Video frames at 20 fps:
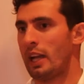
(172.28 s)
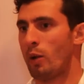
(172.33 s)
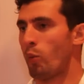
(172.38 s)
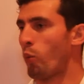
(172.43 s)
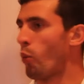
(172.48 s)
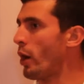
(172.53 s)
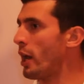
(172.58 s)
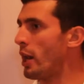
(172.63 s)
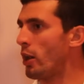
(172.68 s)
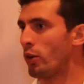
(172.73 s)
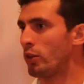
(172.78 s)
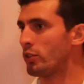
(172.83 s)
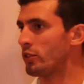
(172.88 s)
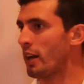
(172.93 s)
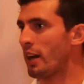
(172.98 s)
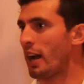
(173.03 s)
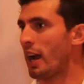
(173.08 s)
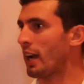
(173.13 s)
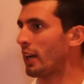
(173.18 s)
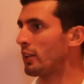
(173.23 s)
el vuelo,
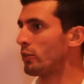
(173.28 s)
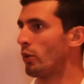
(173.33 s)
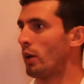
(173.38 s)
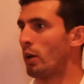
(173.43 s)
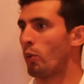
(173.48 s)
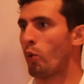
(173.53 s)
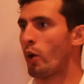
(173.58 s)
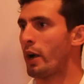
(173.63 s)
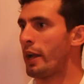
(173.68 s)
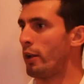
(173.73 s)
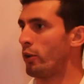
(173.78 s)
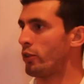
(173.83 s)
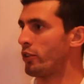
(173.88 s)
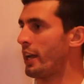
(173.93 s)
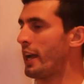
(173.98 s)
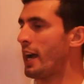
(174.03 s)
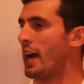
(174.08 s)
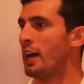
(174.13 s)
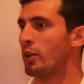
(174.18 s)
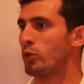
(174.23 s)
ya arrancando del vuelo,
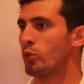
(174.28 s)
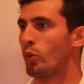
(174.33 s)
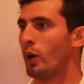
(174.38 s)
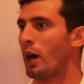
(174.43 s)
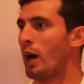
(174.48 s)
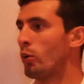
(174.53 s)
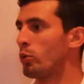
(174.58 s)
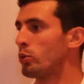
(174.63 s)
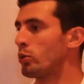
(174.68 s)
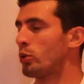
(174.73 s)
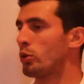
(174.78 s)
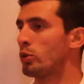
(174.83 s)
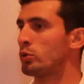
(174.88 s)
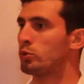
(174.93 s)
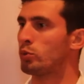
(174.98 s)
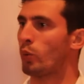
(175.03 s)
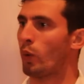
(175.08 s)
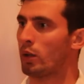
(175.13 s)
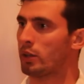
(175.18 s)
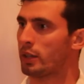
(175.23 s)
llegás, tu auto,
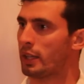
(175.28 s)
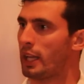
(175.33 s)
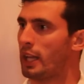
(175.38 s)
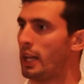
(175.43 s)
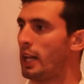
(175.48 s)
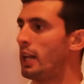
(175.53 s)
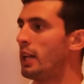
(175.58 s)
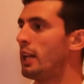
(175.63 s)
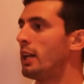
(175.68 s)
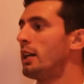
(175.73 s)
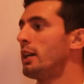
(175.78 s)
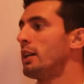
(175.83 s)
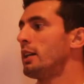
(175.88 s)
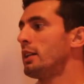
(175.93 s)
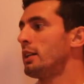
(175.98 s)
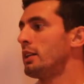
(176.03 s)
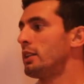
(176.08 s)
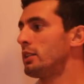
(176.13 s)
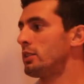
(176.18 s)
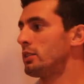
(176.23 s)
tu hotel,
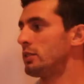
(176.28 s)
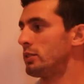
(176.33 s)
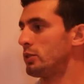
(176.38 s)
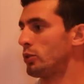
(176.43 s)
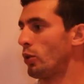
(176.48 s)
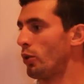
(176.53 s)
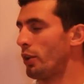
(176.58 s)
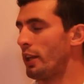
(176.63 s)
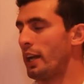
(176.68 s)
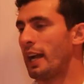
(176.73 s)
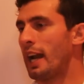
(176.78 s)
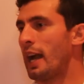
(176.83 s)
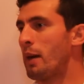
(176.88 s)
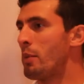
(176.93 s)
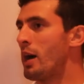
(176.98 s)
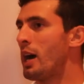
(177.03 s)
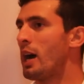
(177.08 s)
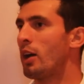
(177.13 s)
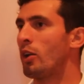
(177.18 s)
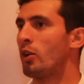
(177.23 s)
todo
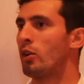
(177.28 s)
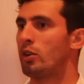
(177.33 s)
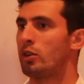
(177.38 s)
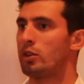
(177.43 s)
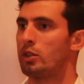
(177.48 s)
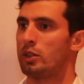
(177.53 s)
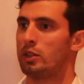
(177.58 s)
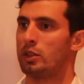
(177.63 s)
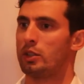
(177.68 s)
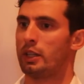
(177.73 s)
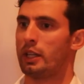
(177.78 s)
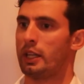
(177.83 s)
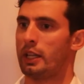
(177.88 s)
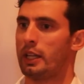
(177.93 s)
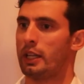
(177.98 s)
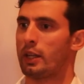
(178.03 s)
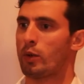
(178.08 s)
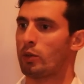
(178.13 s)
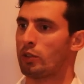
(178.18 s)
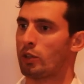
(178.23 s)
diagramado,
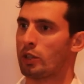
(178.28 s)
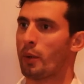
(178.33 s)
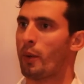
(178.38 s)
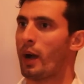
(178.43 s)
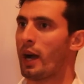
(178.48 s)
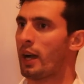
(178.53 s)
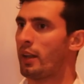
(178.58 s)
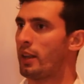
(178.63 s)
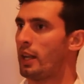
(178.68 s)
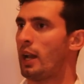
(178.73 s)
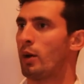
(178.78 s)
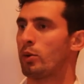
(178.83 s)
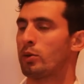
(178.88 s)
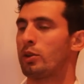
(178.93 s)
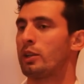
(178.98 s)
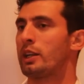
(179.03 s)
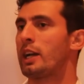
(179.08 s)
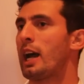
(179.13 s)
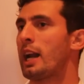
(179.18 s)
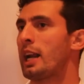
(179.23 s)
eh, cuando te bajas del
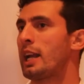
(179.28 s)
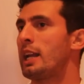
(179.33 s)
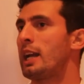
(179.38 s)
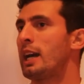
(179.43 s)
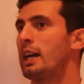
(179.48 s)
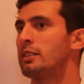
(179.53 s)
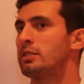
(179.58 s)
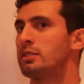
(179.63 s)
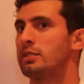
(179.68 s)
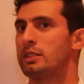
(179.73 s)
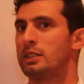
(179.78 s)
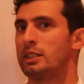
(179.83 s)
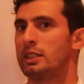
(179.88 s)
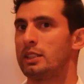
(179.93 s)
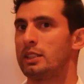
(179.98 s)
auto de carreras